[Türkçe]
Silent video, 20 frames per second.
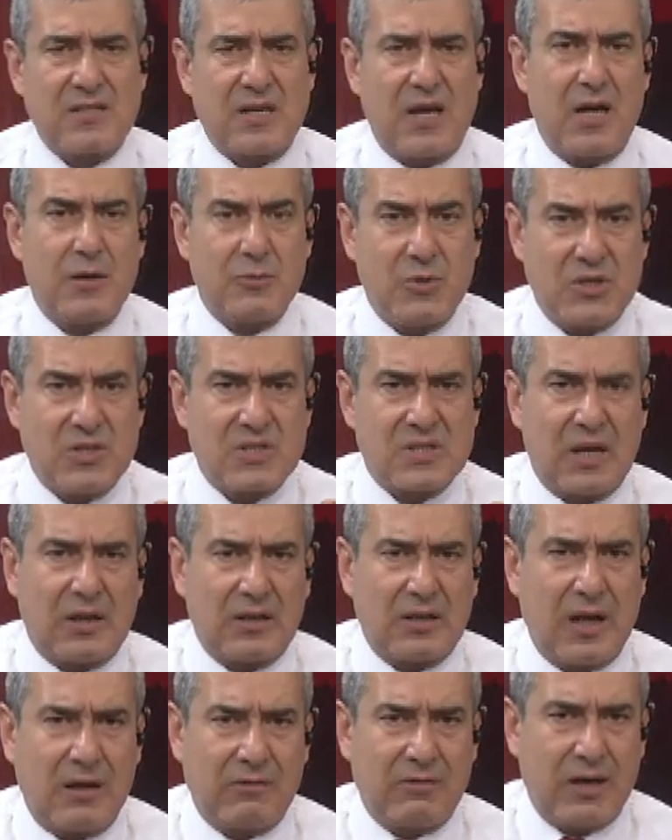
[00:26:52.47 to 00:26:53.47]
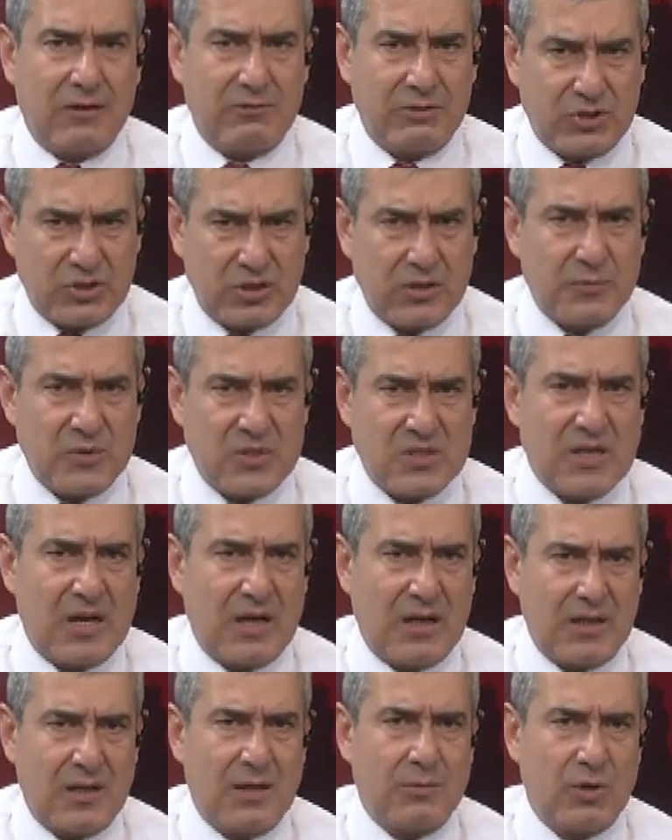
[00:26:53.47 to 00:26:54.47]
sahibi insanlar var ve çıkıp
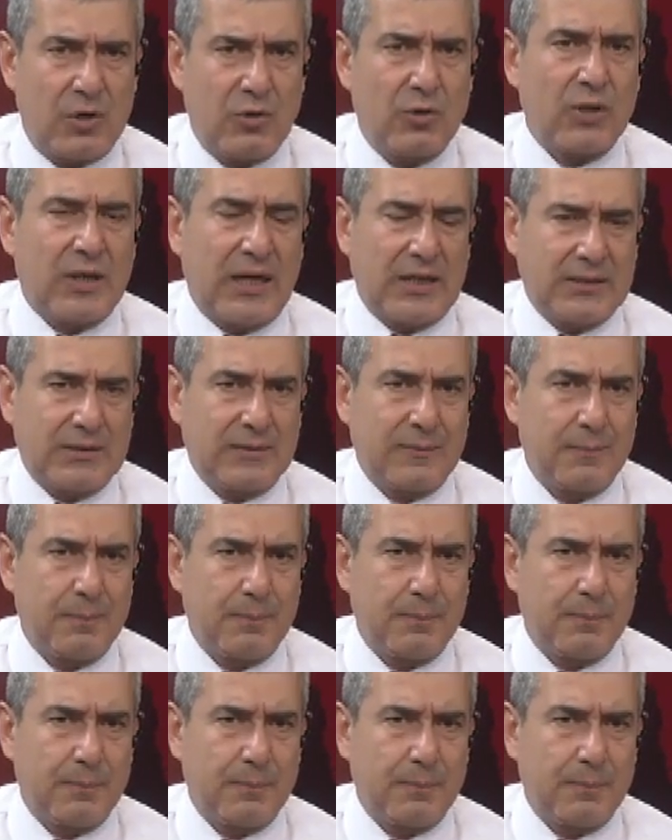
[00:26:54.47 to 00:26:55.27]
isyan edebiliyorlar.